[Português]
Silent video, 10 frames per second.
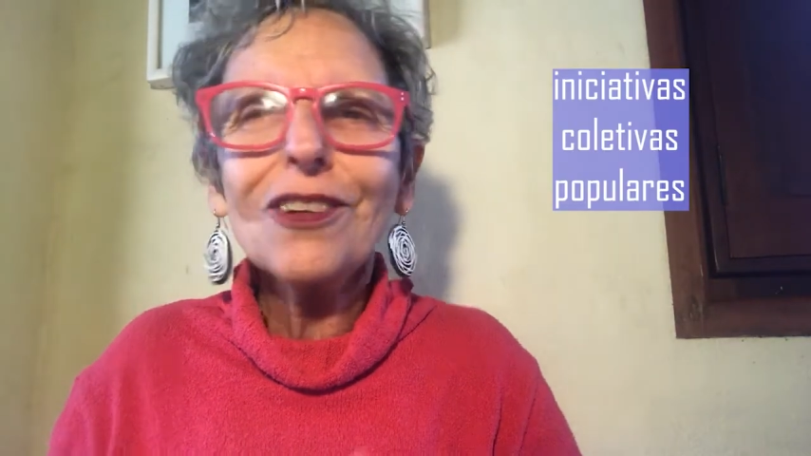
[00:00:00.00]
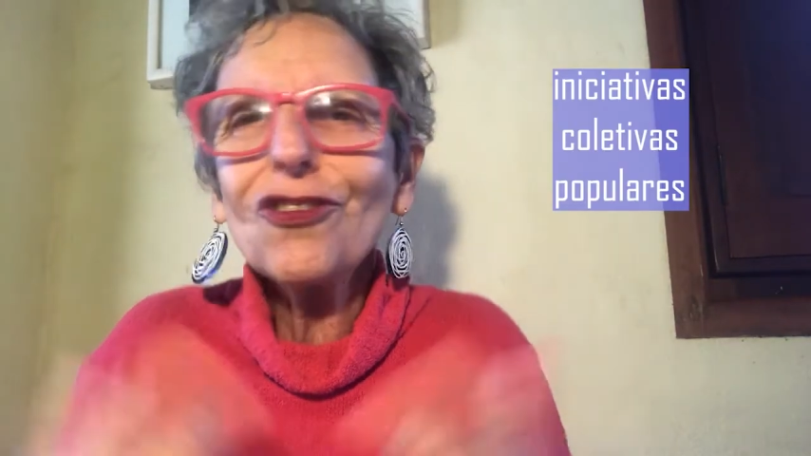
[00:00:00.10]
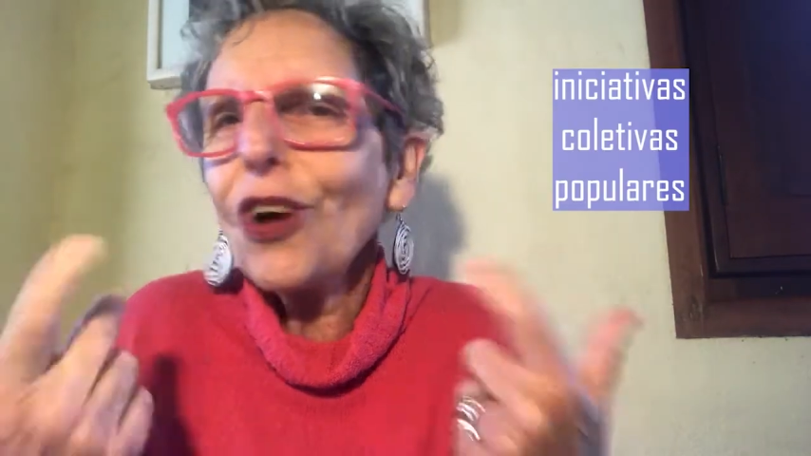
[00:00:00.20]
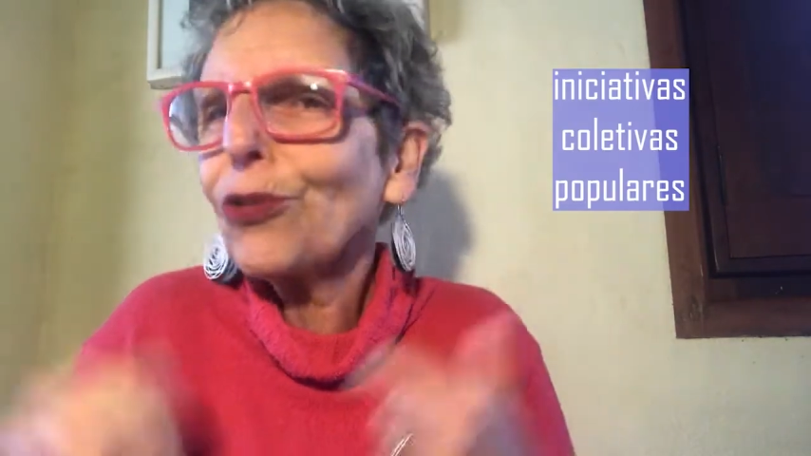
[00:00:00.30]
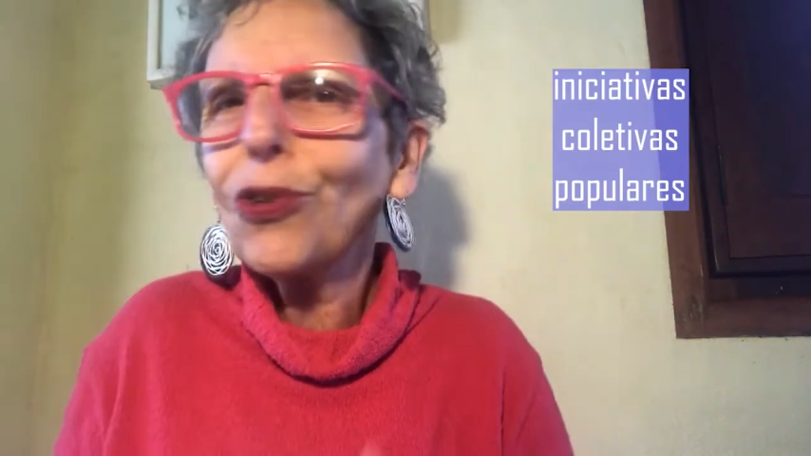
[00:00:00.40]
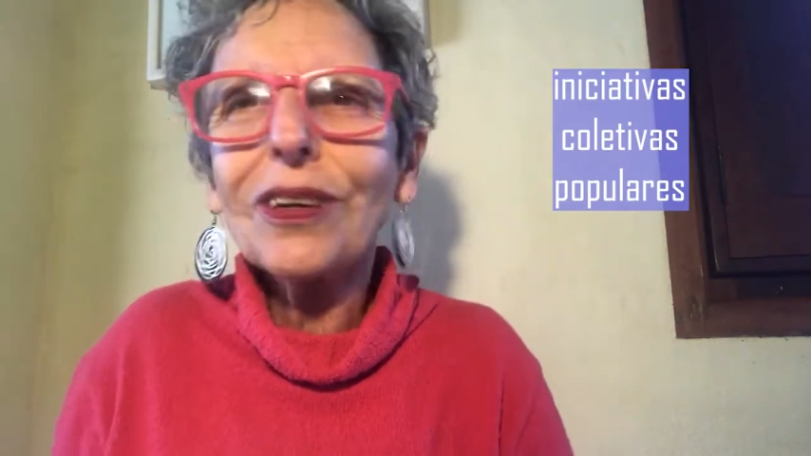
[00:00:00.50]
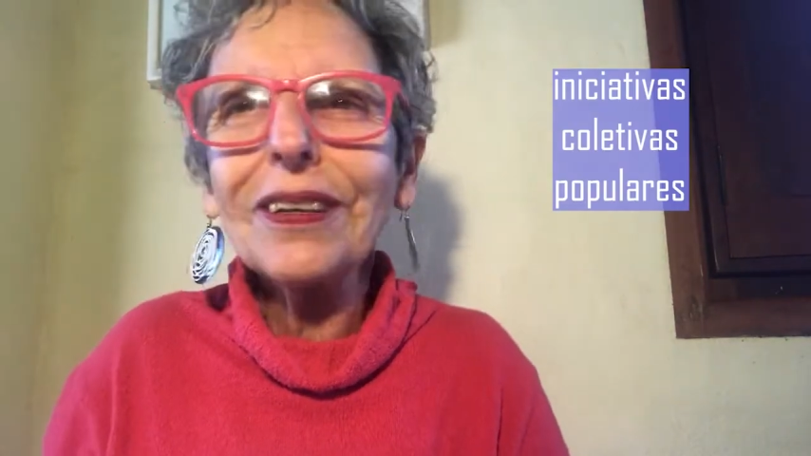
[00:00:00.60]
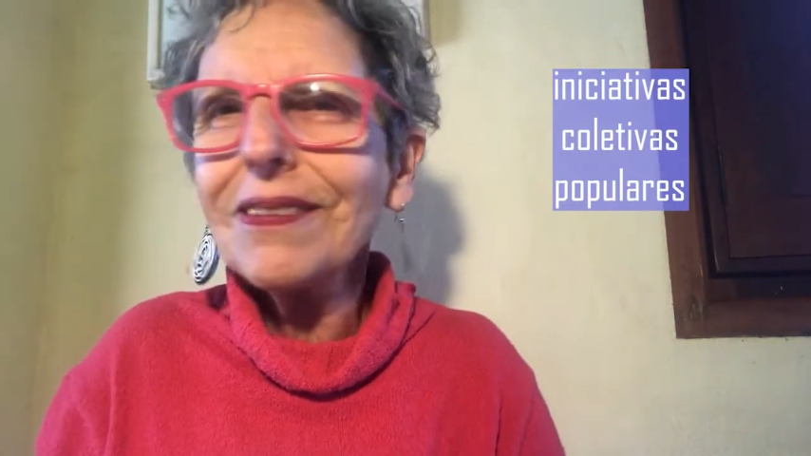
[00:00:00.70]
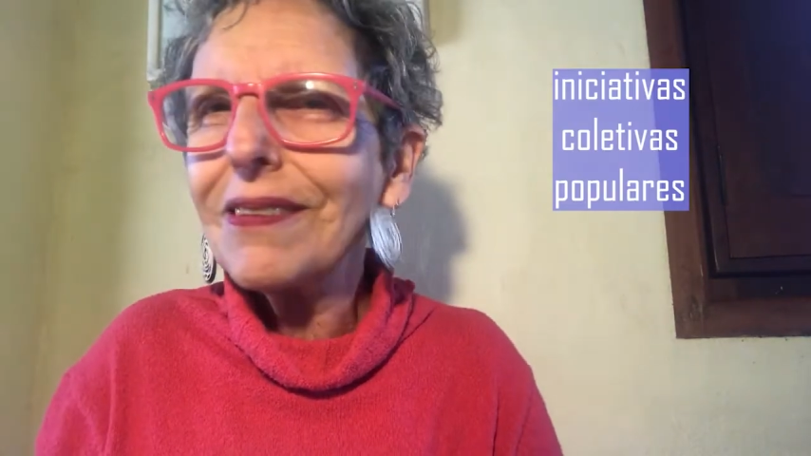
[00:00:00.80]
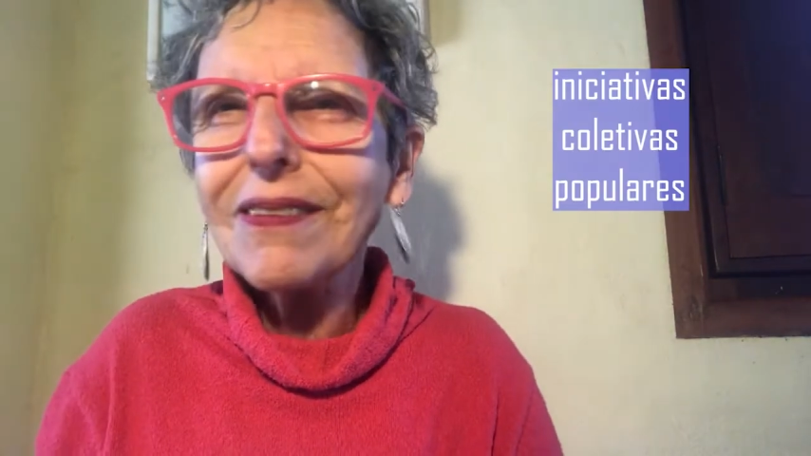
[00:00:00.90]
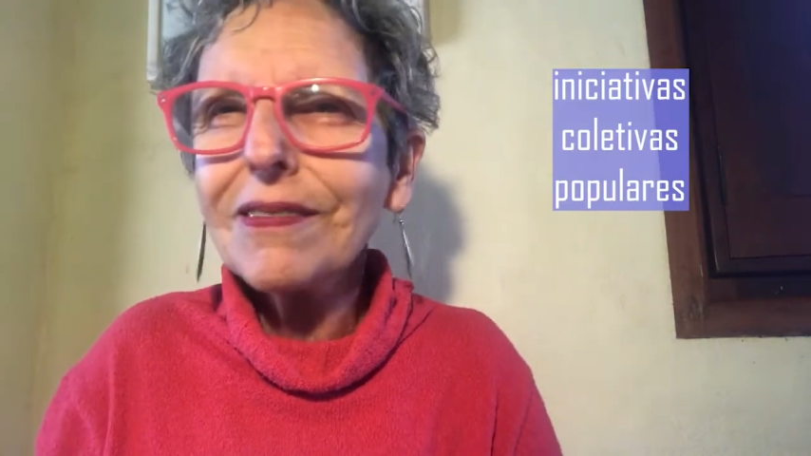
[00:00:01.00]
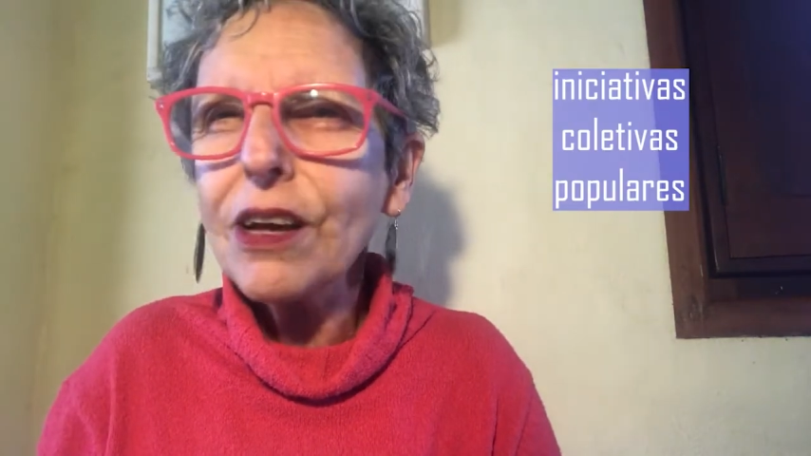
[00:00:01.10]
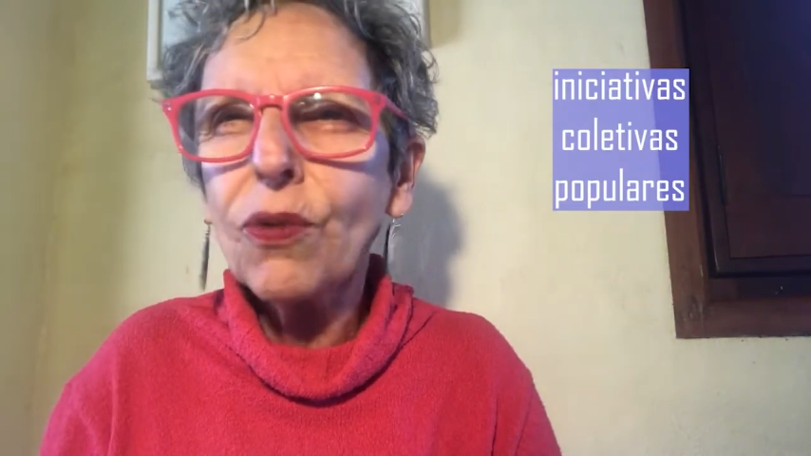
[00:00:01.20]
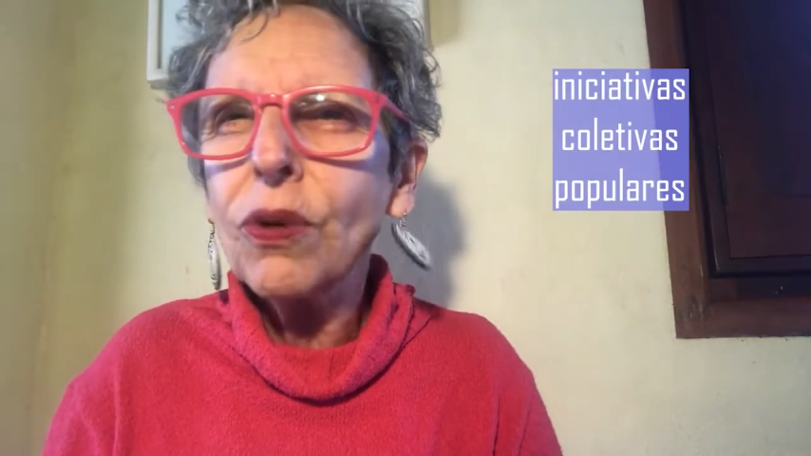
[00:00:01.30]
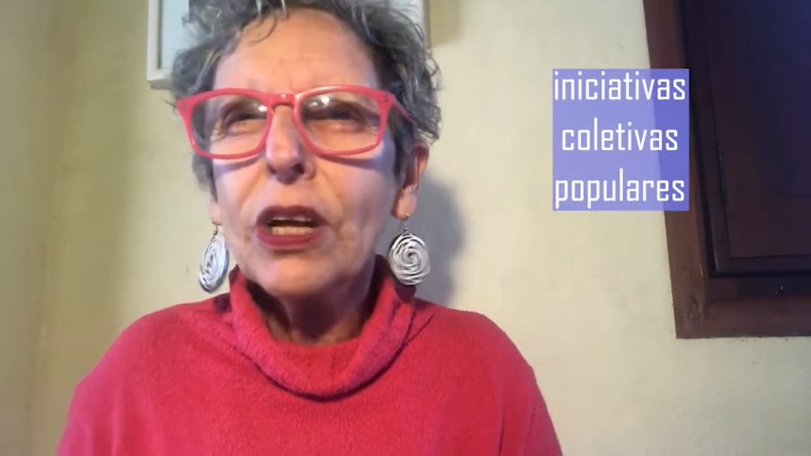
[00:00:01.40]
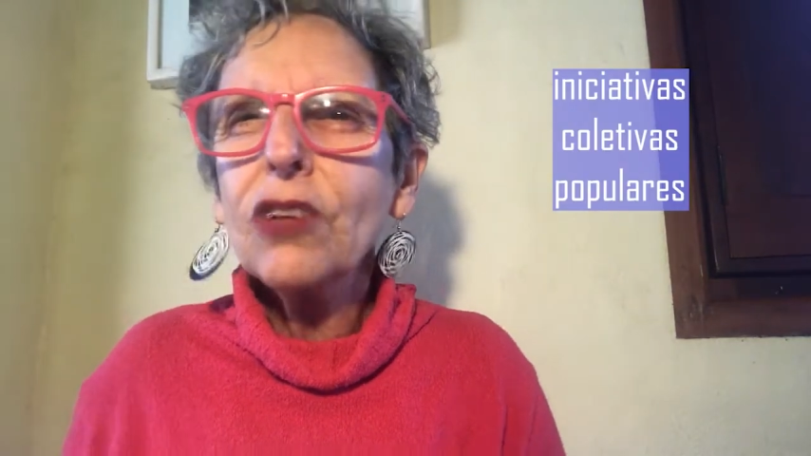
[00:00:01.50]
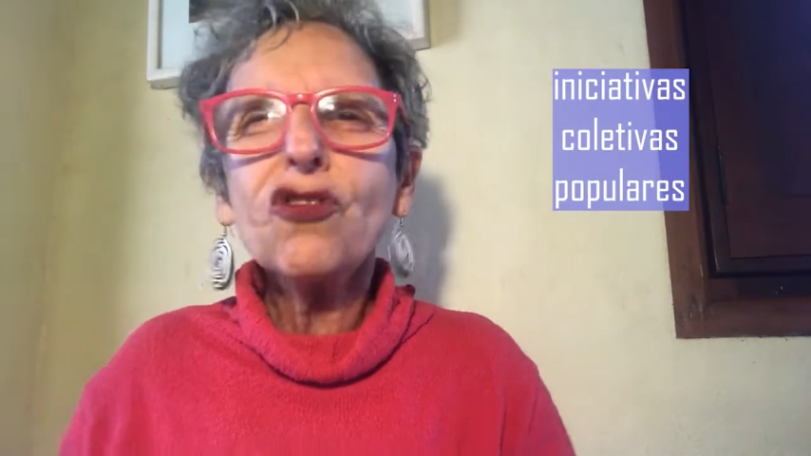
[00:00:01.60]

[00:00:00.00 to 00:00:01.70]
de autoorganização,